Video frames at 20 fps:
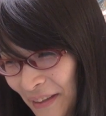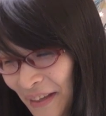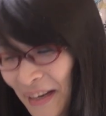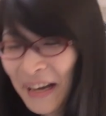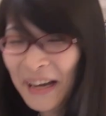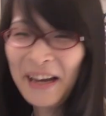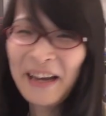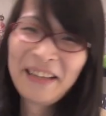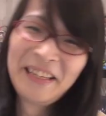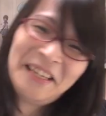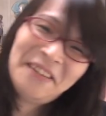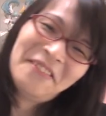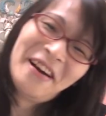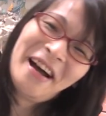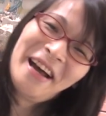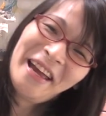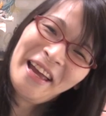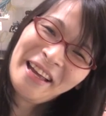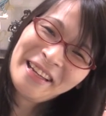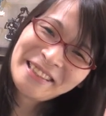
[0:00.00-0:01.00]
あー2
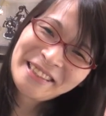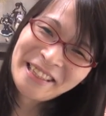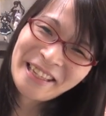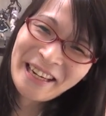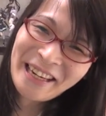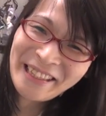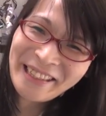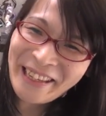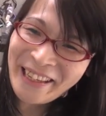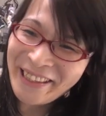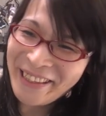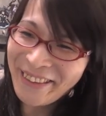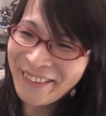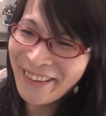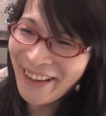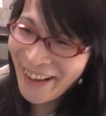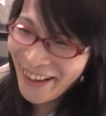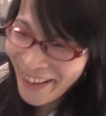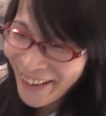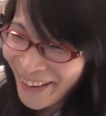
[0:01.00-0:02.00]
万円しかかんないんだ
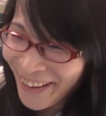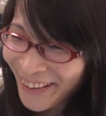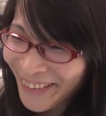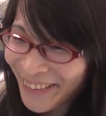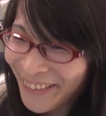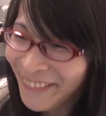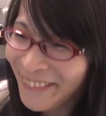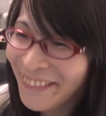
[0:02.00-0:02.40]
よなっ